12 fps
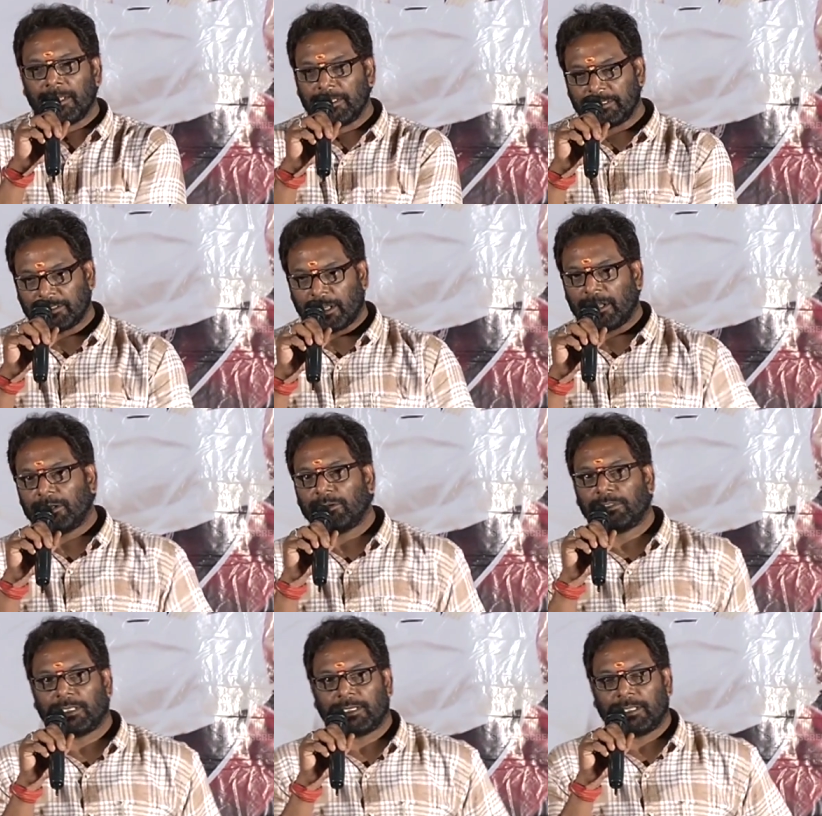ఈ సాంగ్
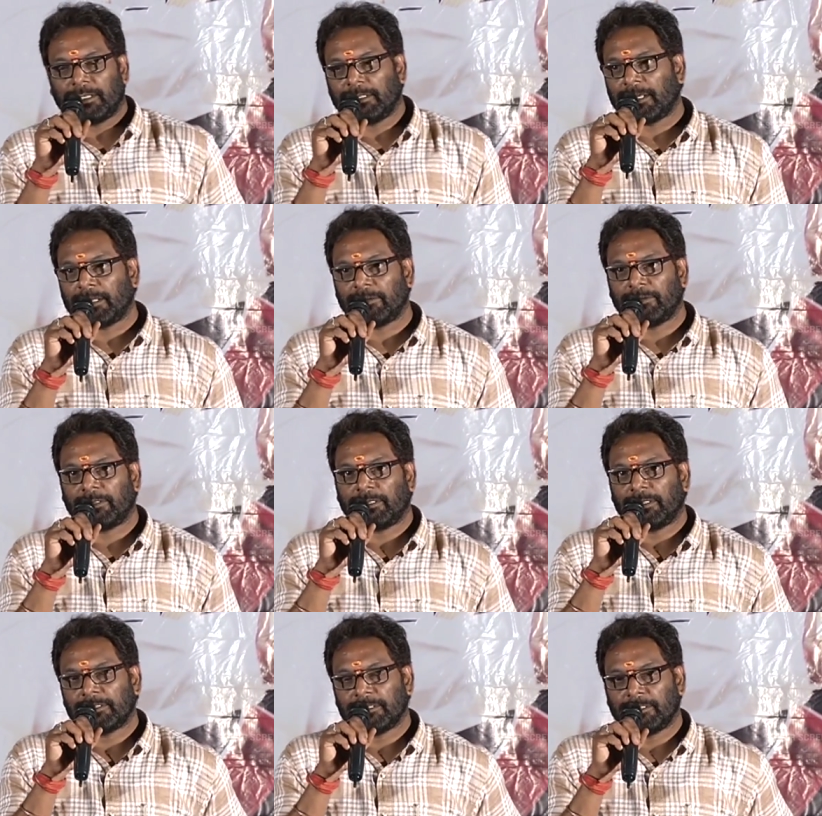జరగడానికి కారణం
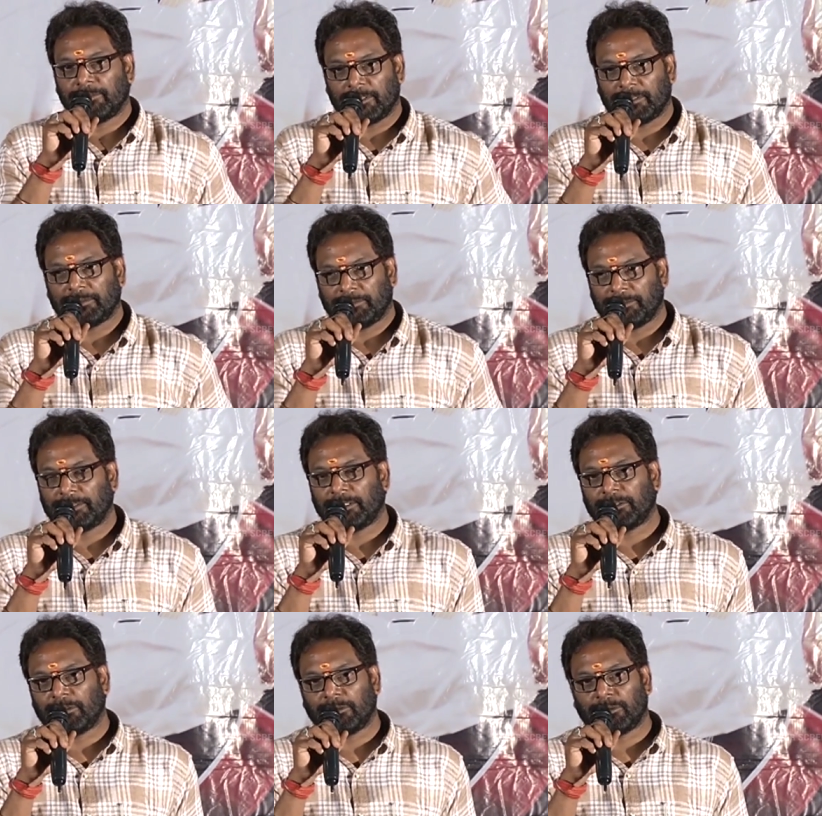ఏంటంటే సినిమా ఇంకా
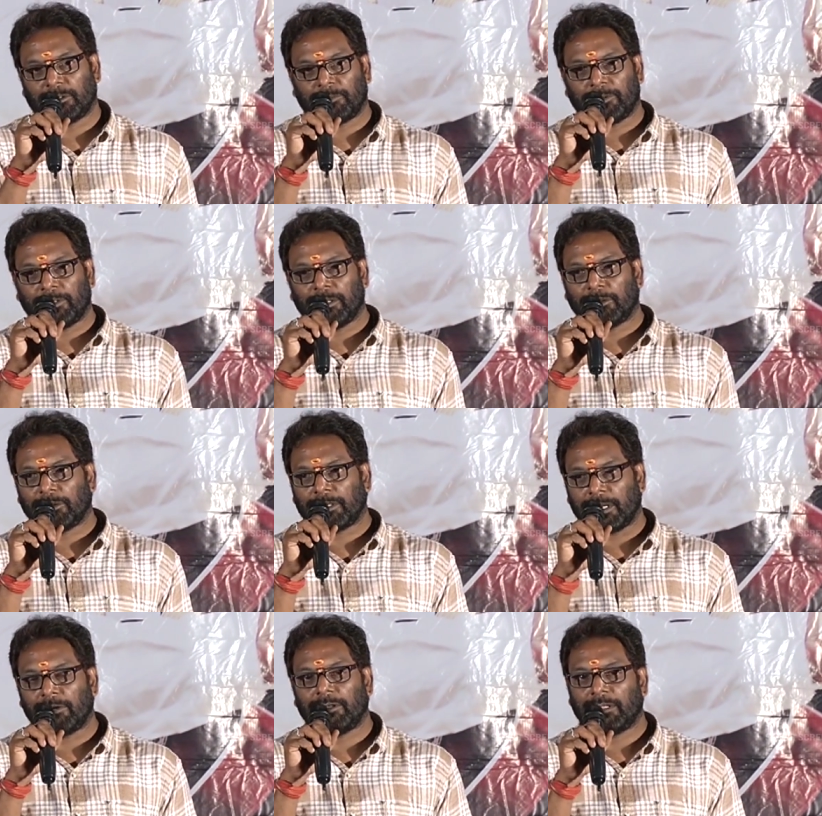జరుగుతున్నప్పుడు ఏదో
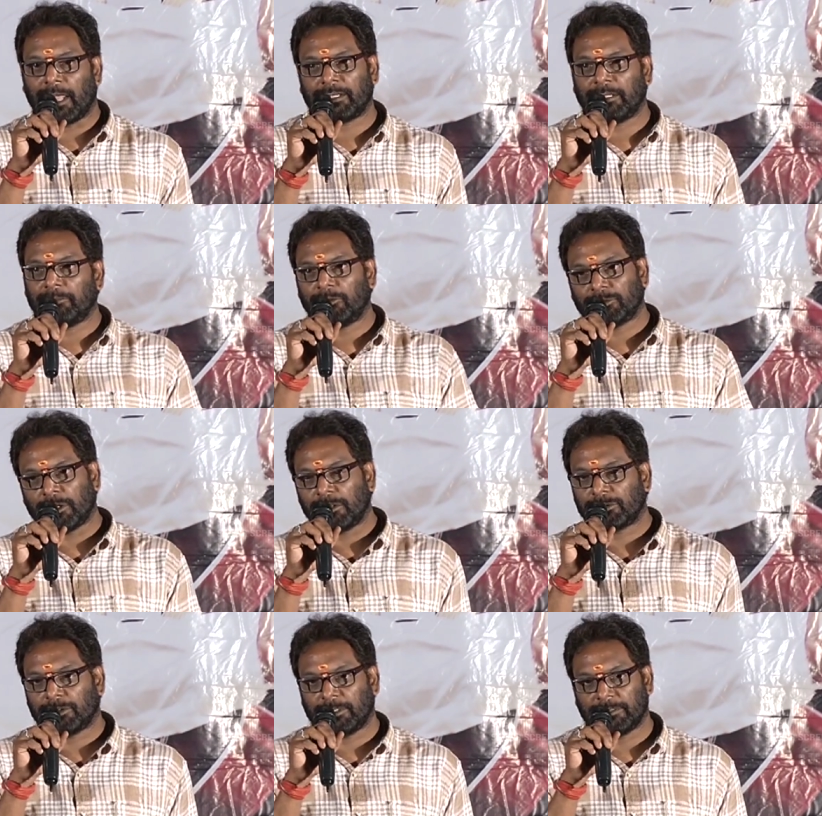కావాలని ఆల్రెడీ మూడు
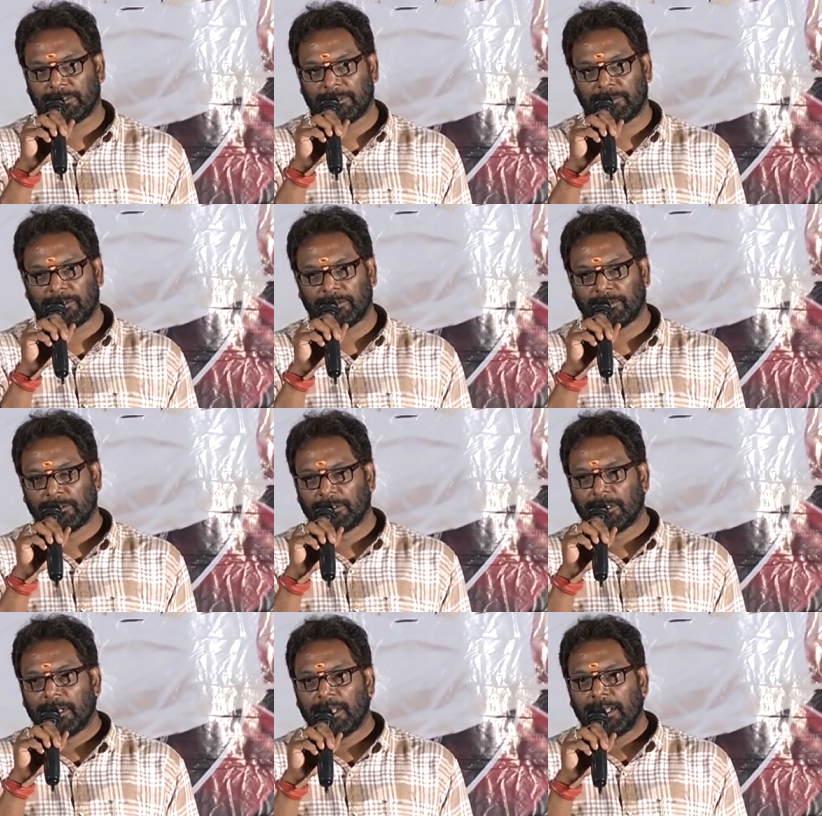సాంగ్స్ ఉన్నాయి సినిమాలో
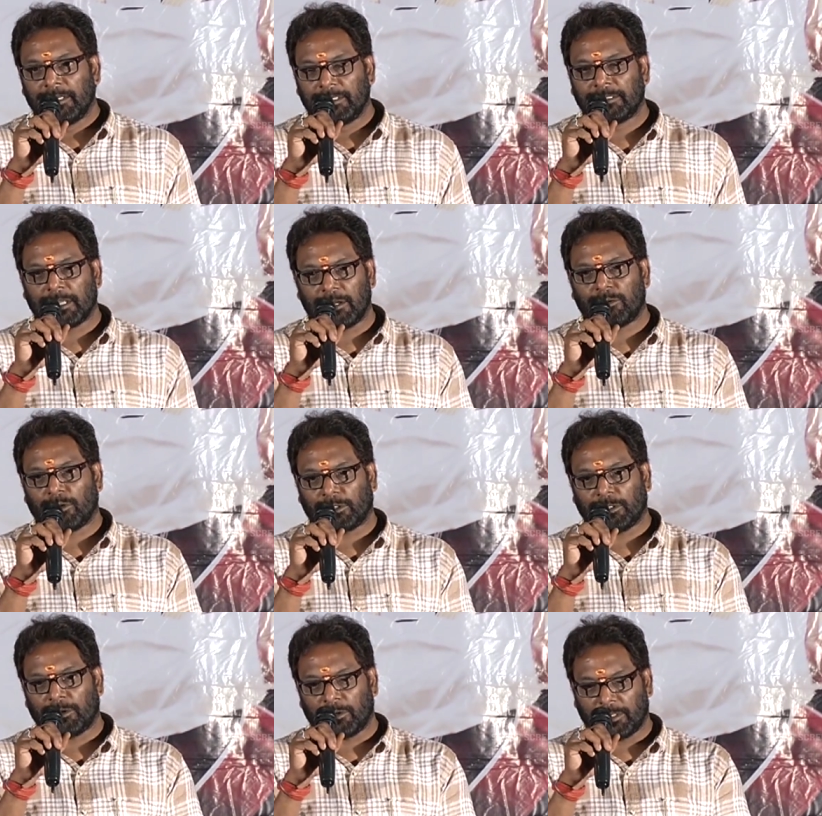ఈ సాంగ్
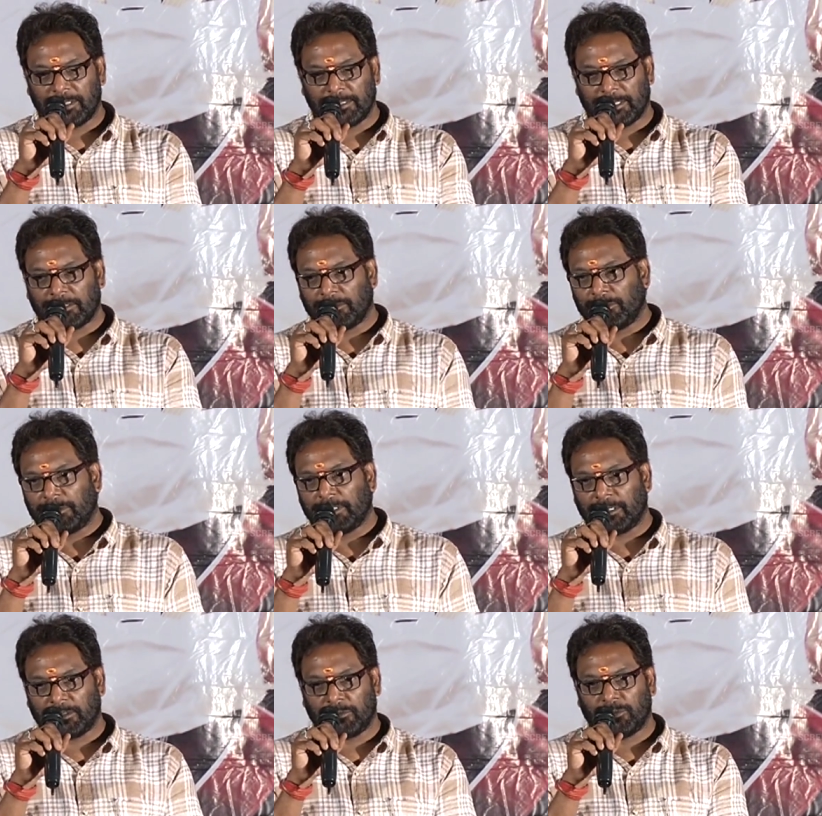కొత్తగా ఉండాలని జస్ట్
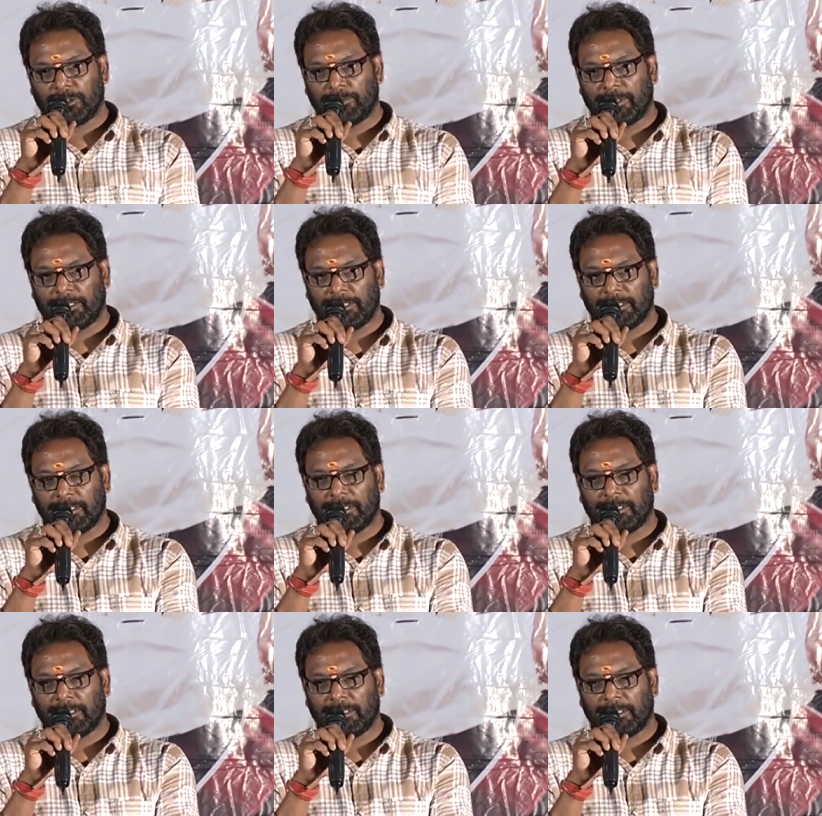గుర్చాన్ని కూర్చోబెట్టి